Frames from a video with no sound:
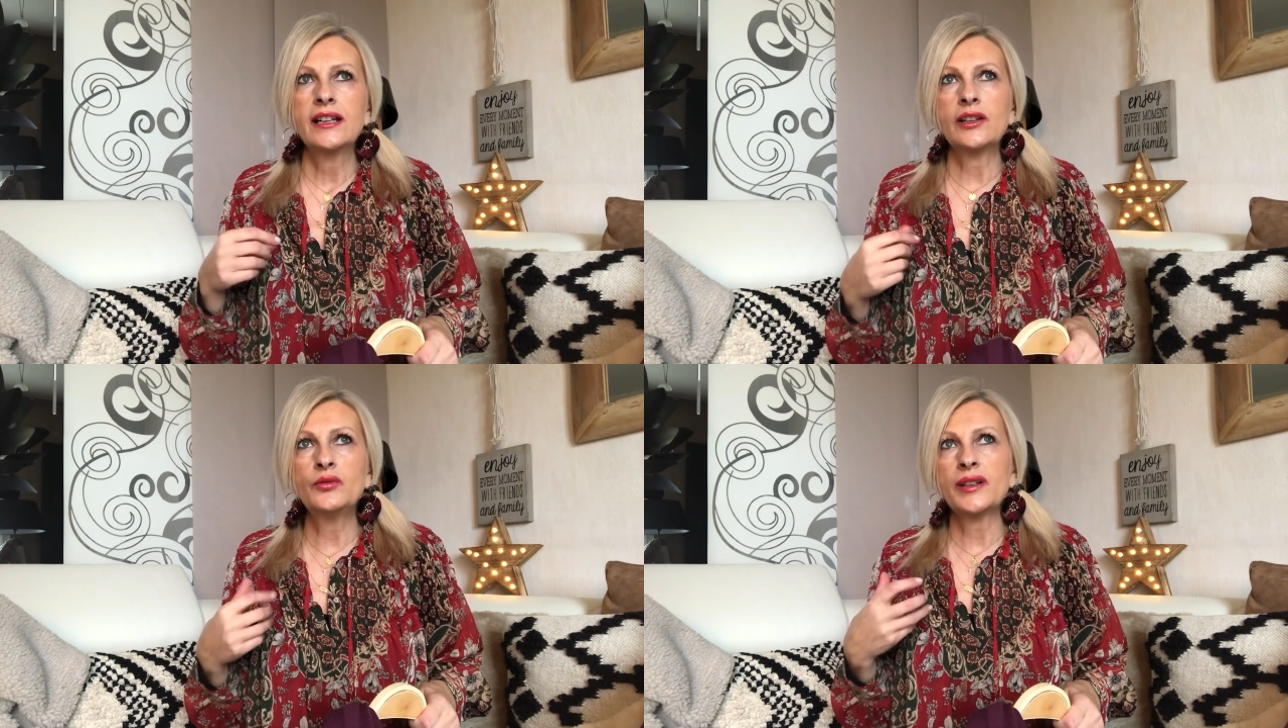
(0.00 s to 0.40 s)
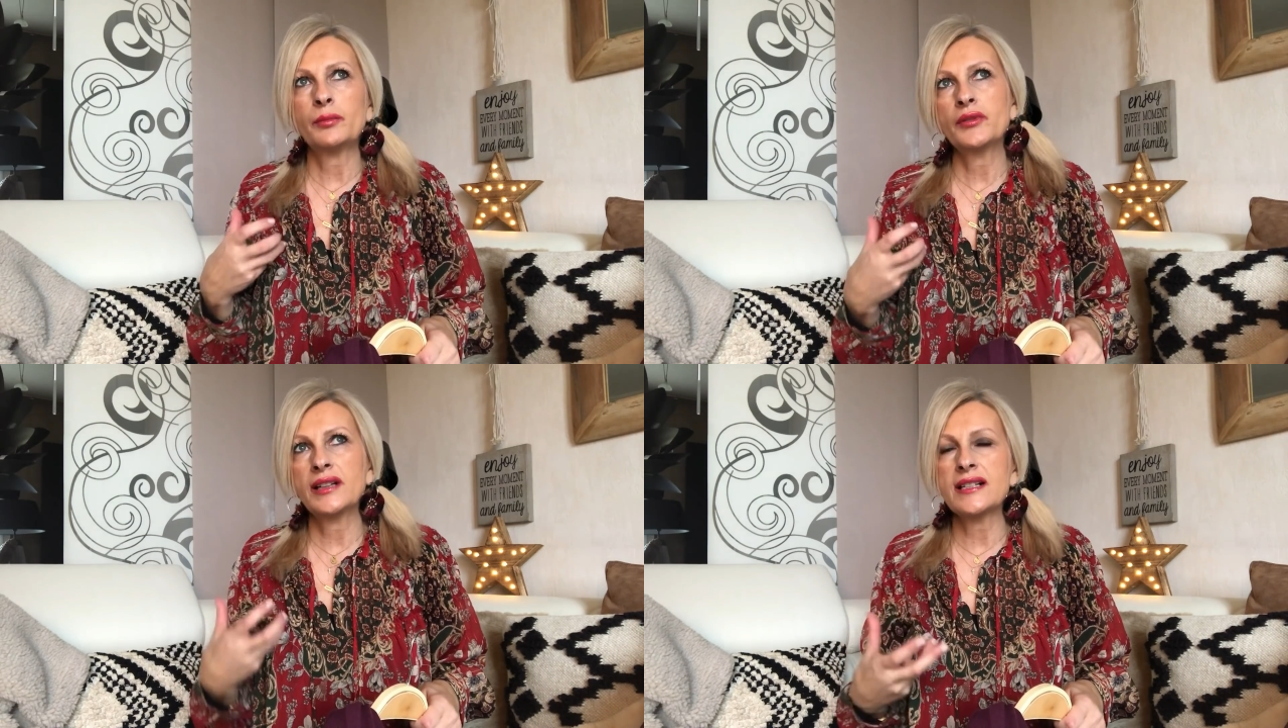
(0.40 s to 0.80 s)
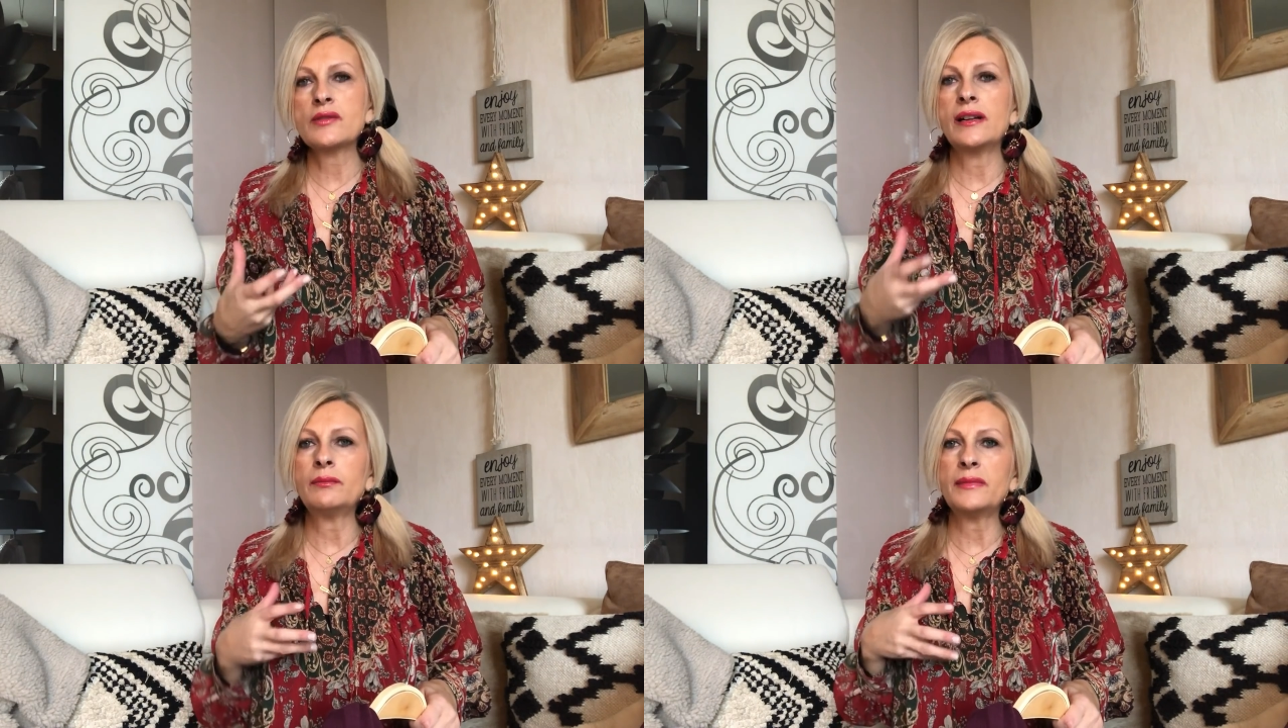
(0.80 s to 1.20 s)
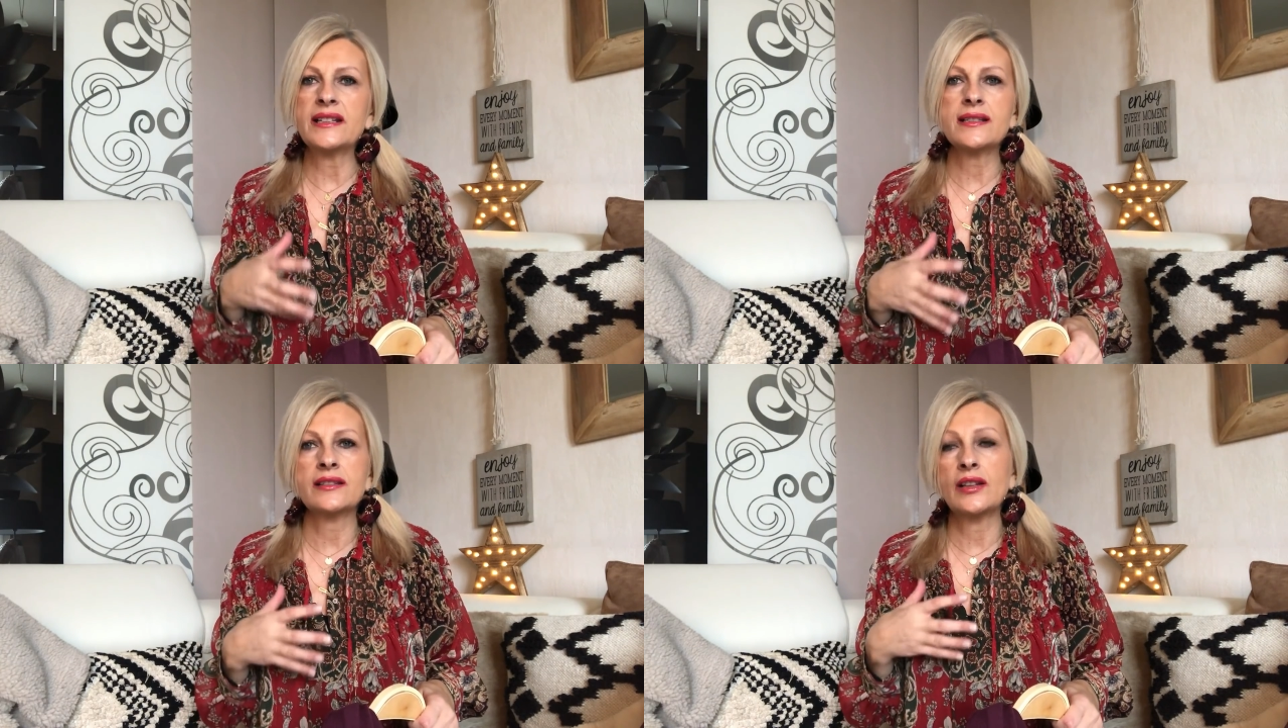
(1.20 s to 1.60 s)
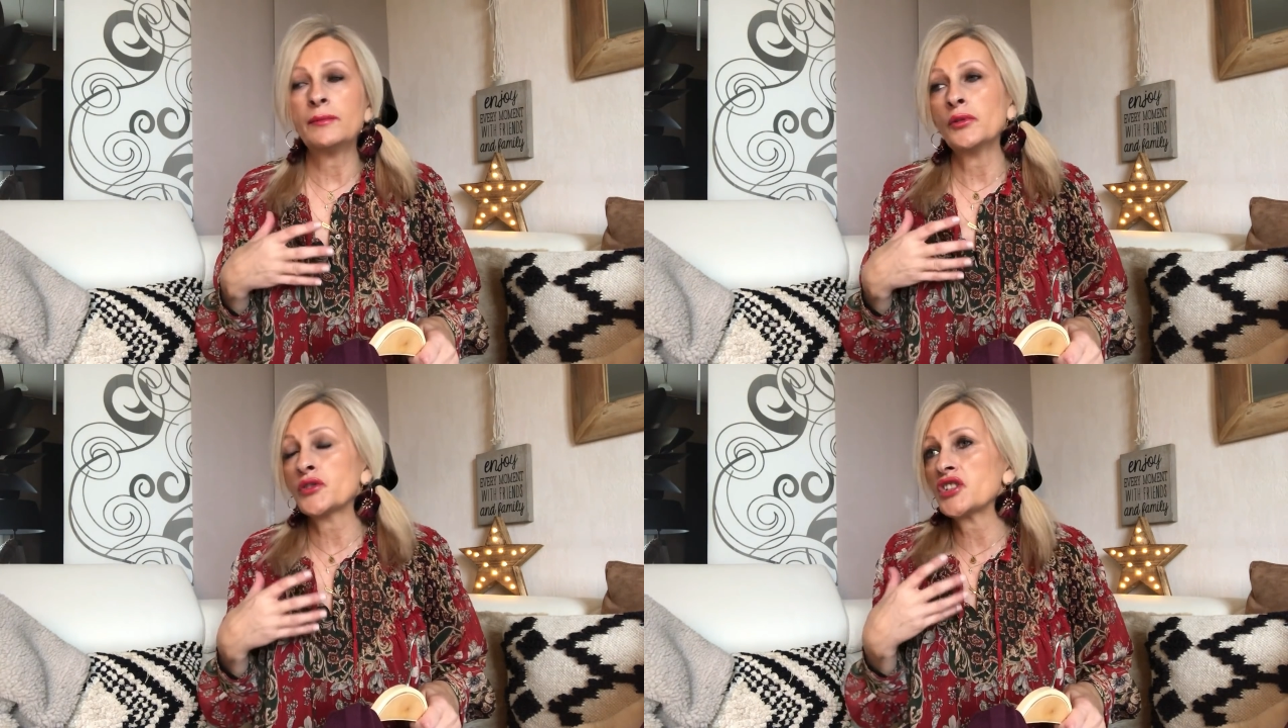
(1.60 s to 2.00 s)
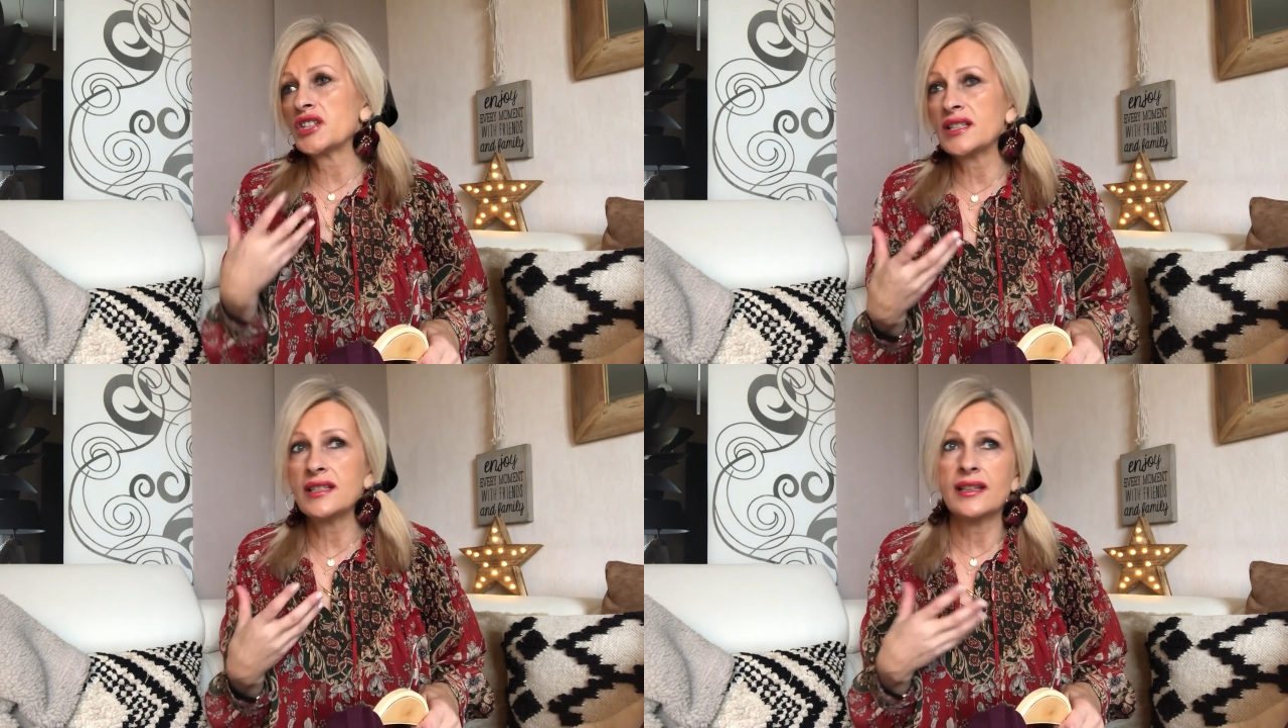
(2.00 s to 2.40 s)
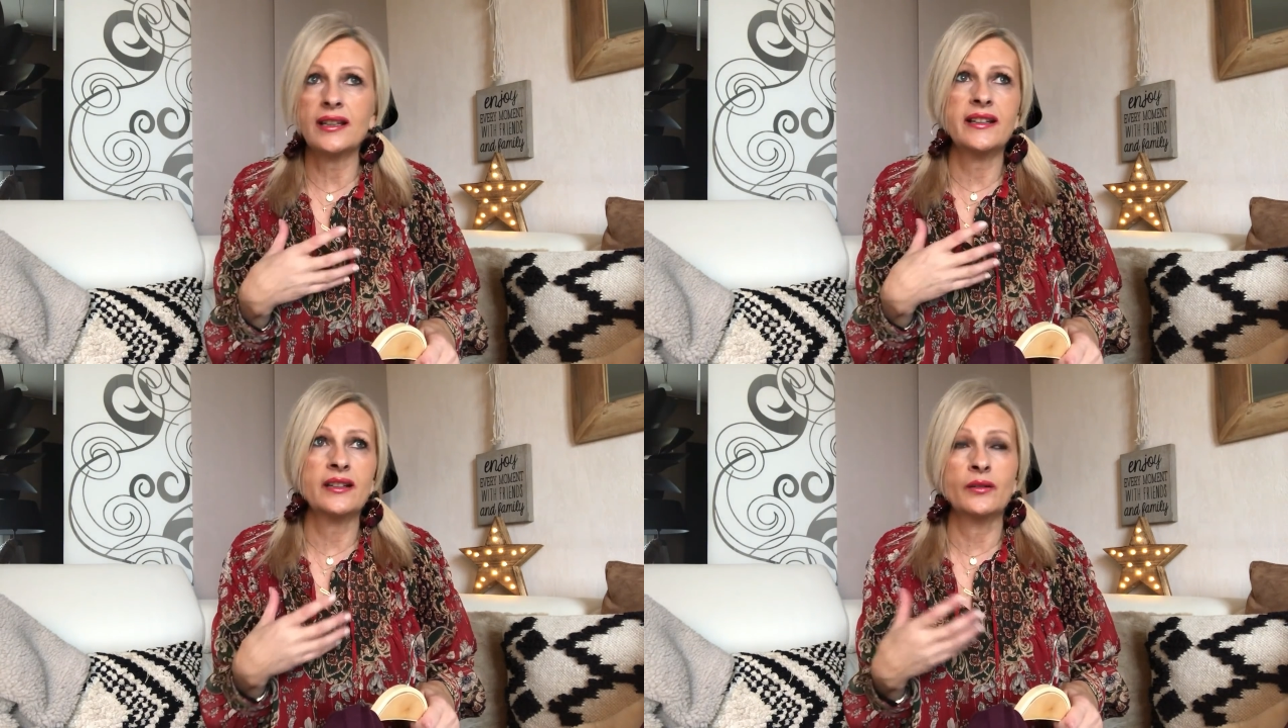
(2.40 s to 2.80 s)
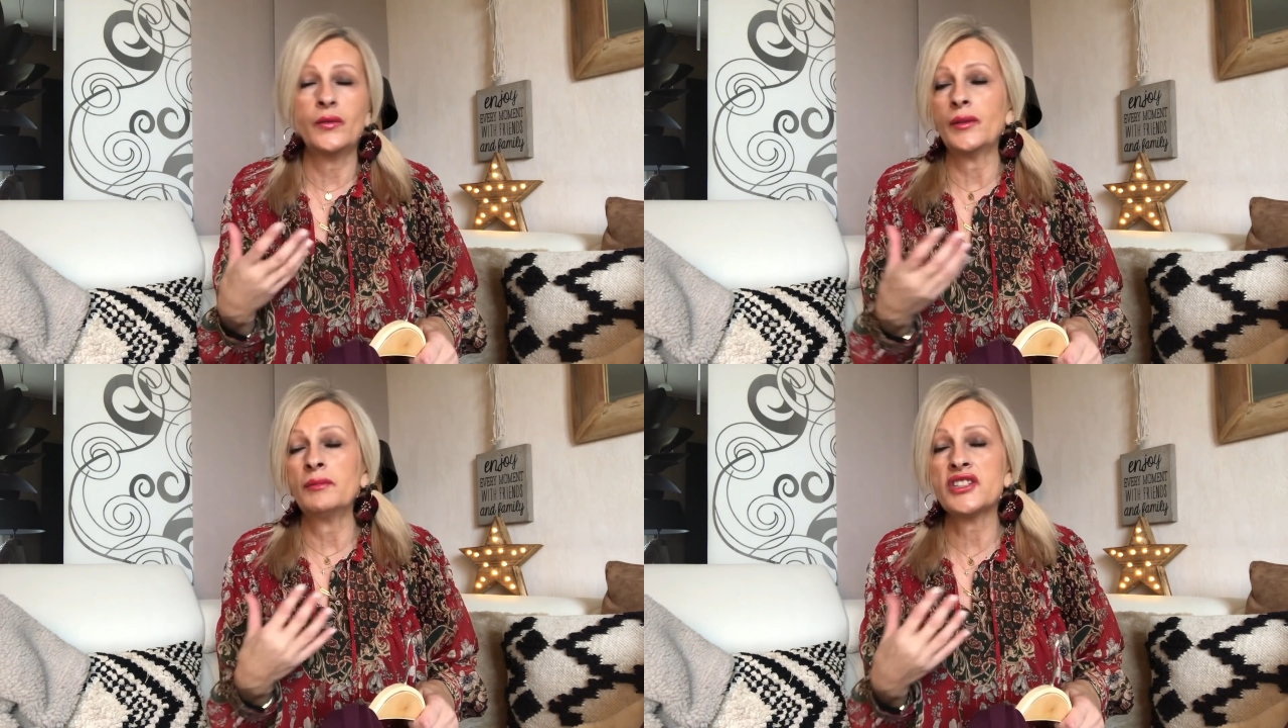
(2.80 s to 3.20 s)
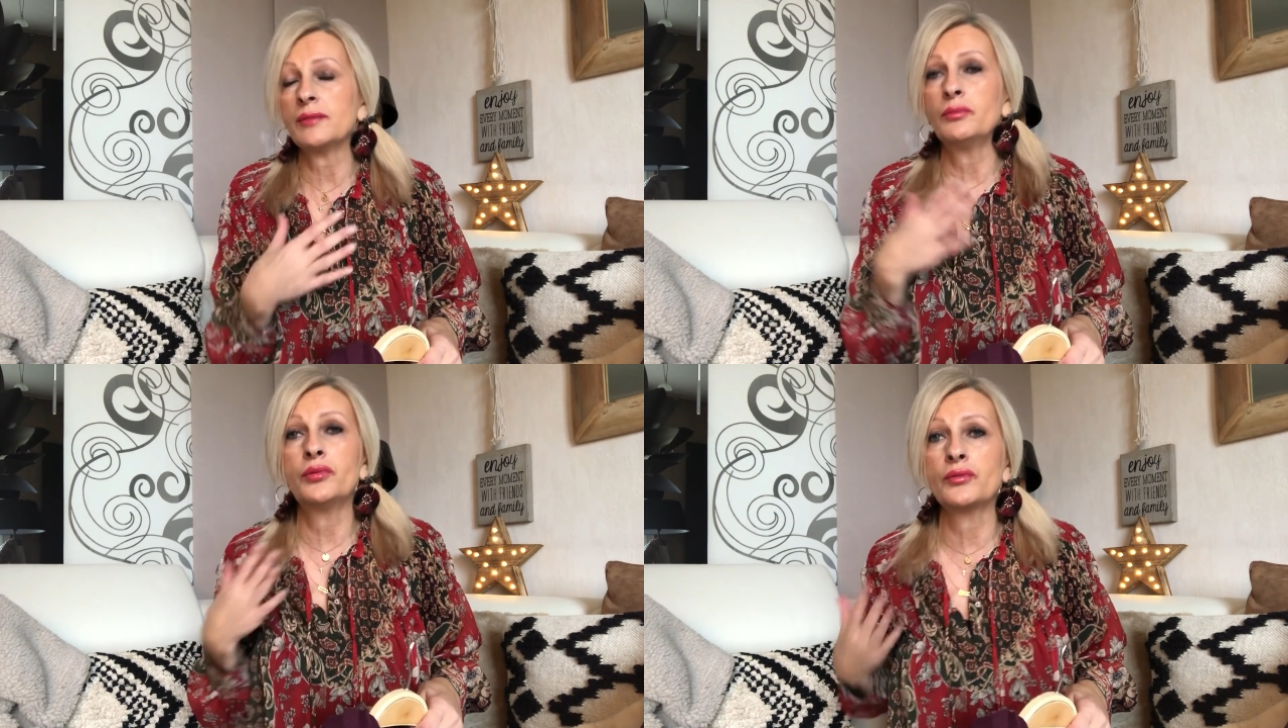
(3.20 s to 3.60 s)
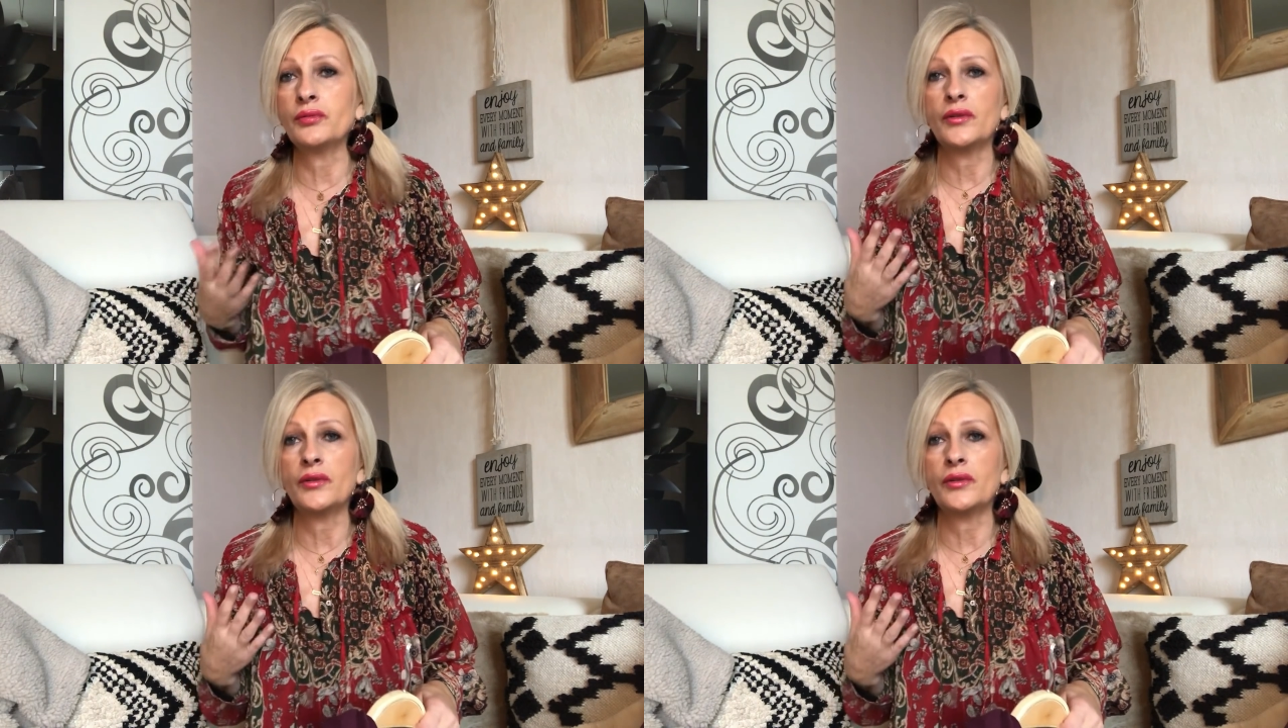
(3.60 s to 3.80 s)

Un look un peu casual, mais c'est tellement chic, élégant. Enfin, moi, j'aime beaucoup.